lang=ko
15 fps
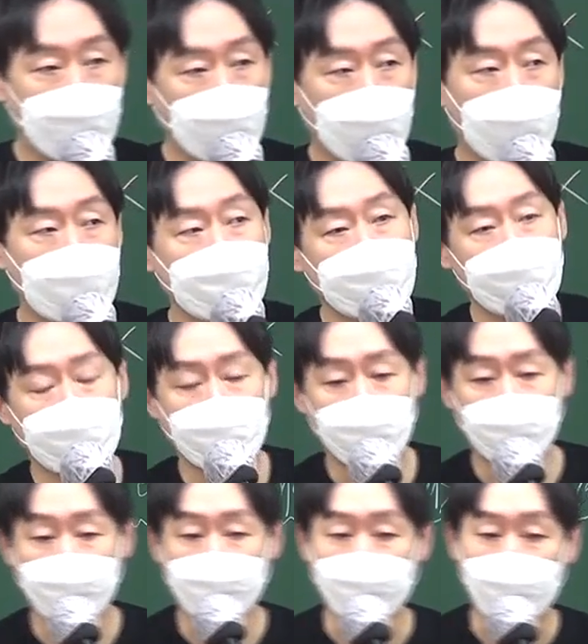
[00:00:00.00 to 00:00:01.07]
뭐 에이치에스
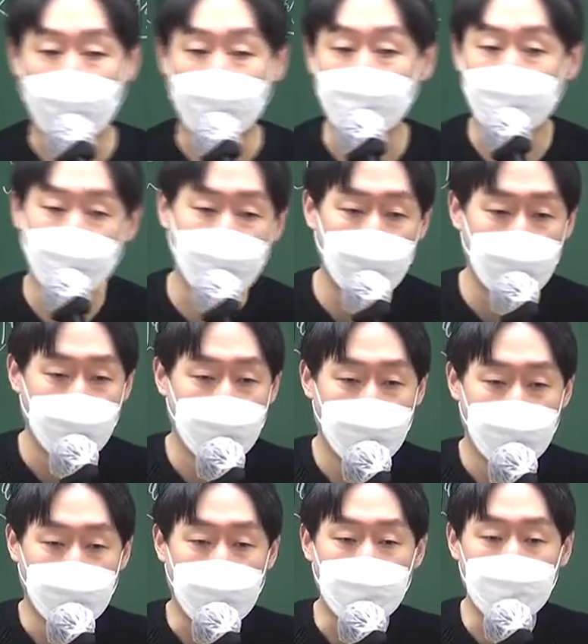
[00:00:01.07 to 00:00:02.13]
코드 그냥 암기,
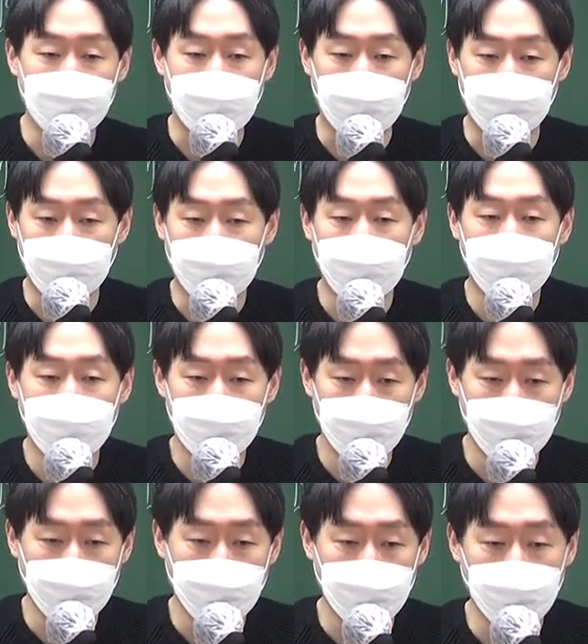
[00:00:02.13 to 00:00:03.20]
단순 암기
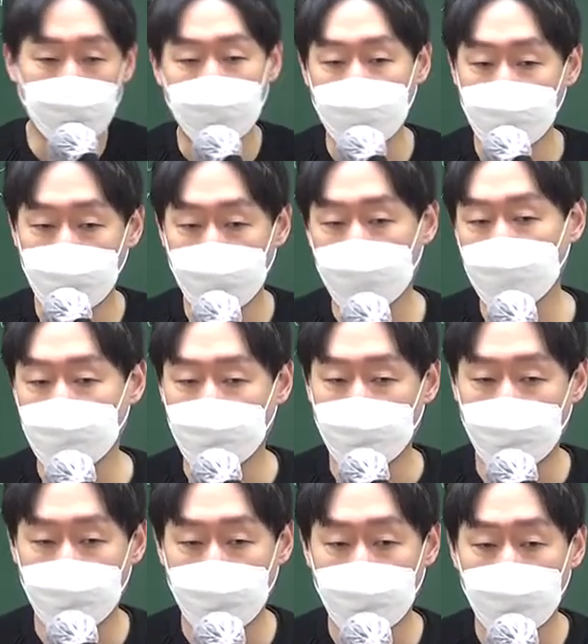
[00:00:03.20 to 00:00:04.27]
해가지고 진도
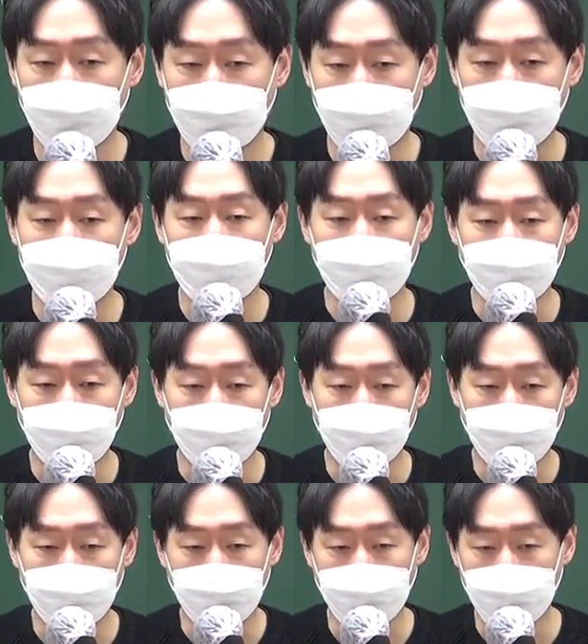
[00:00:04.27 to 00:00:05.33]
맞춰가지고 같이
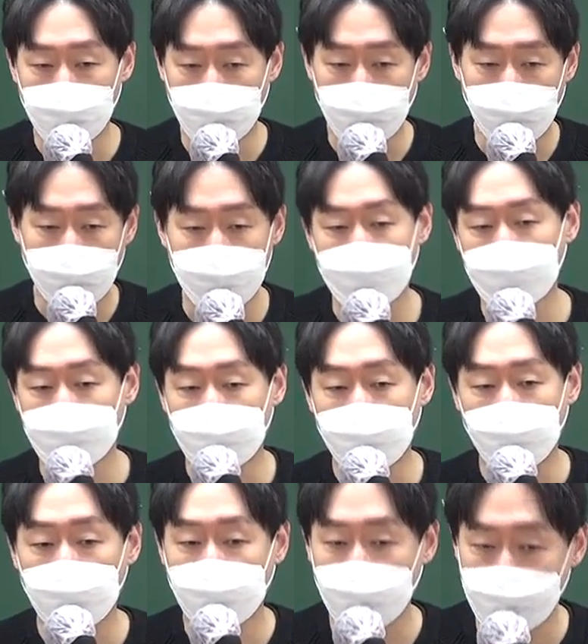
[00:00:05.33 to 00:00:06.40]
뭐 이렇게 같이
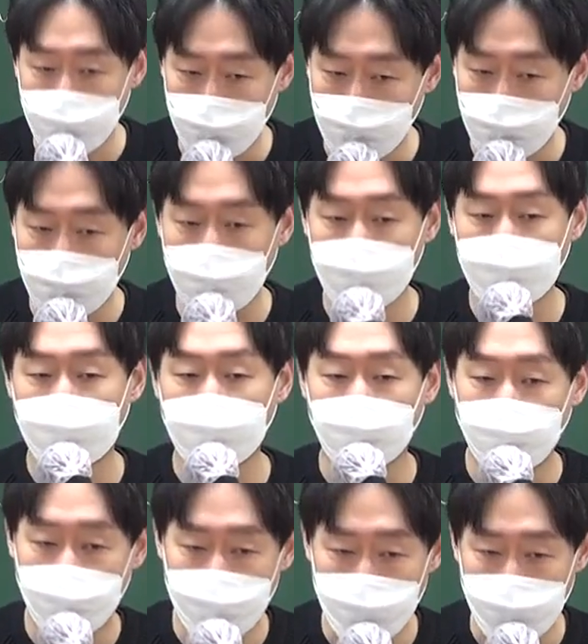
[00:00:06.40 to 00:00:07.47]
여기까지 암기하자,
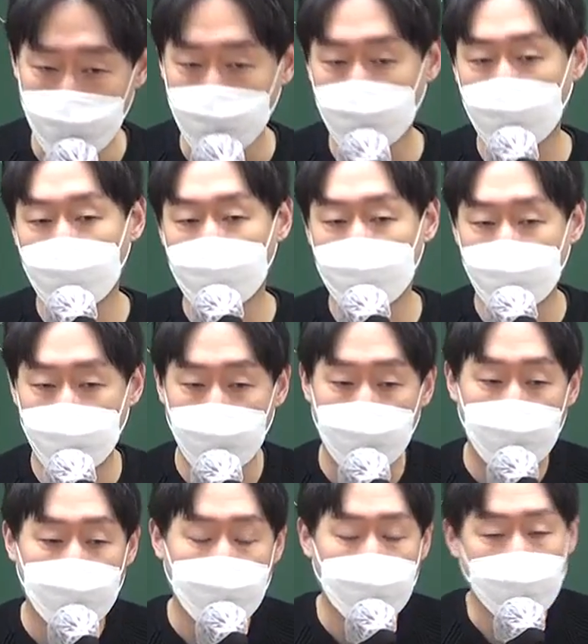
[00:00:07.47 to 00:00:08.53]
여기까지 암기하자
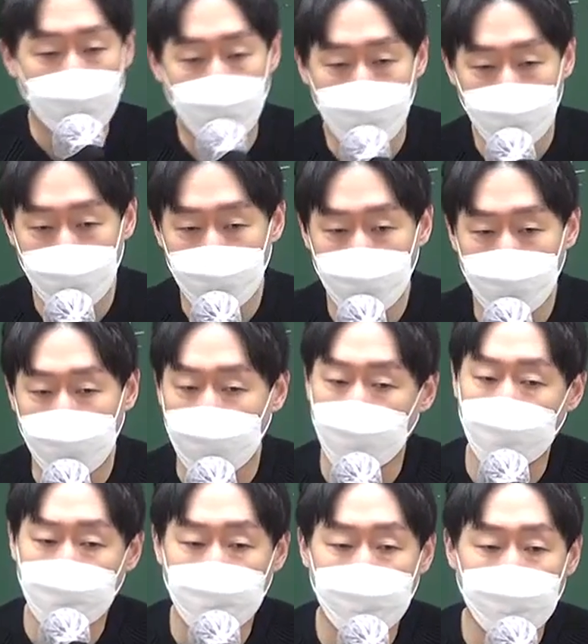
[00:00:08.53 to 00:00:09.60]
그 정도
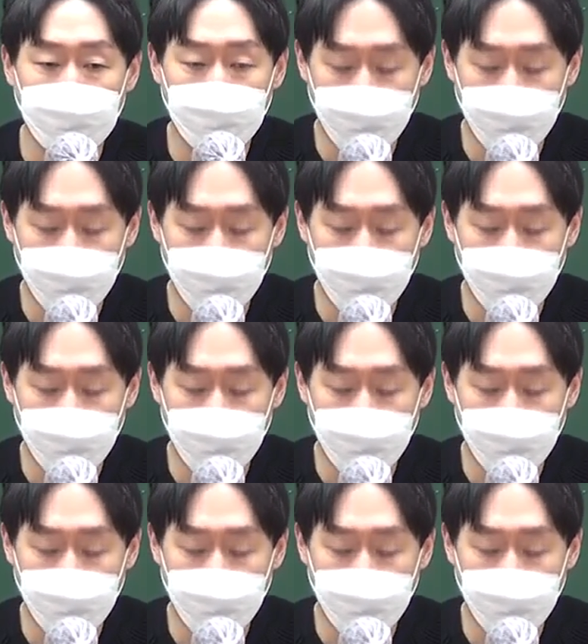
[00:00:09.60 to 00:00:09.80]
말고는